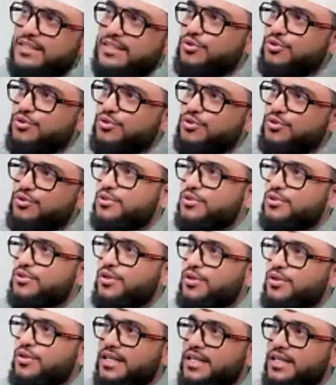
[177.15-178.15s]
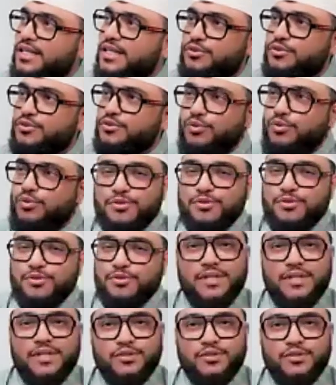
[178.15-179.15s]
যুগে যুগে যুগে
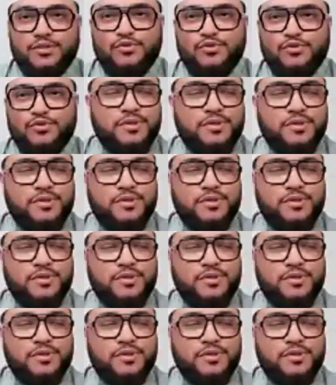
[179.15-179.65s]
যুগে যত নবী